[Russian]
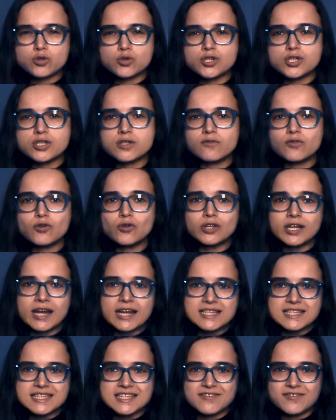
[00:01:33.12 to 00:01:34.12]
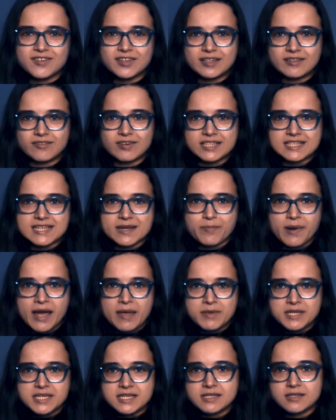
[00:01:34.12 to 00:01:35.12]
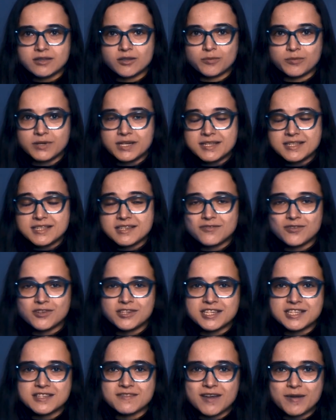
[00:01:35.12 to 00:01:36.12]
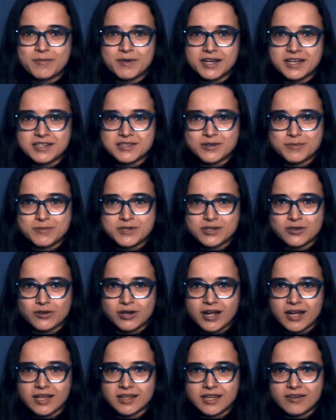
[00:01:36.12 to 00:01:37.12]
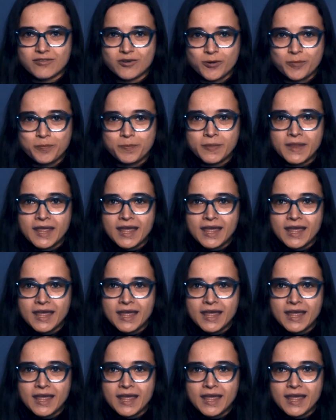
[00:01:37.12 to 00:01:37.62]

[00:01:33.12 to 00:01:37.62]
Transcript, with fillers: Существуют разные виды дворца памяти, но мы сегодня с вами коснемся только одного